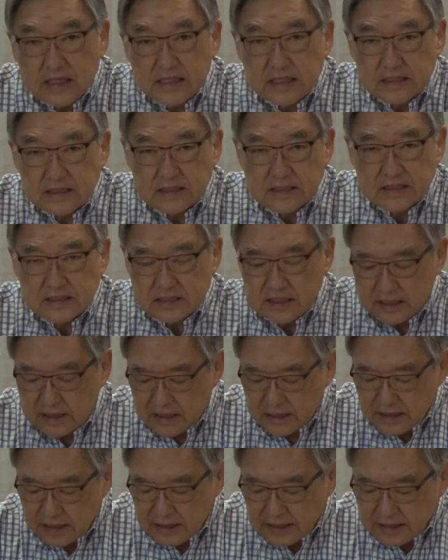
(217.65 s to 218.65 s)
el
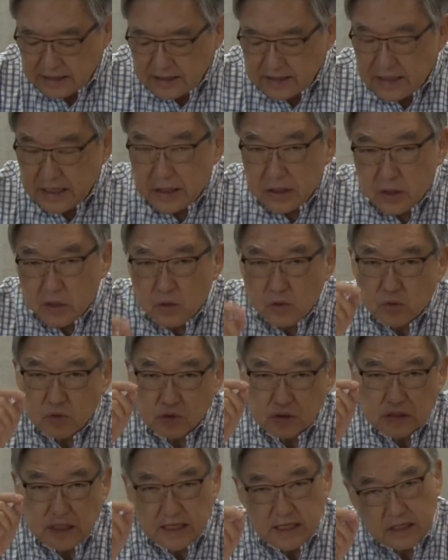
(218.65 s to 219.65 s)
cual no,
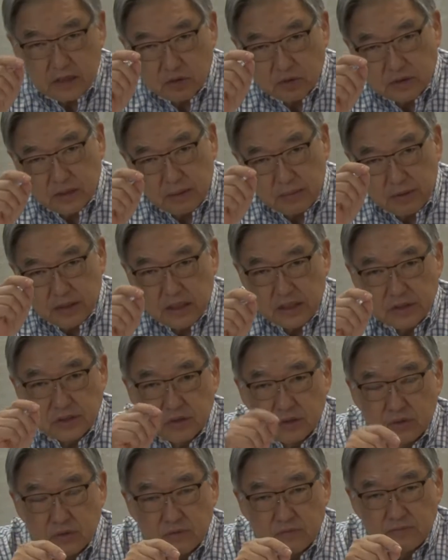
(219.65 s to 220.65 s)
asimismo nos
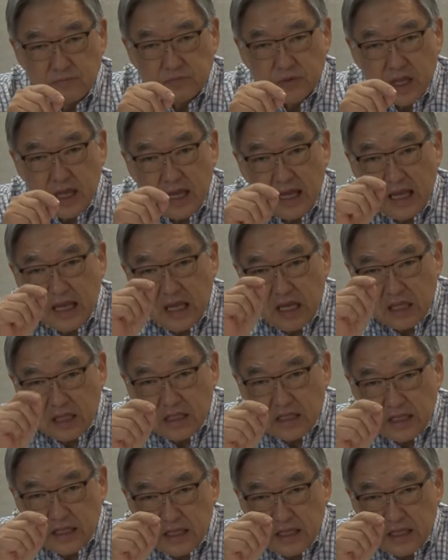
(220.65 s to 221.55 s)
hizo ministros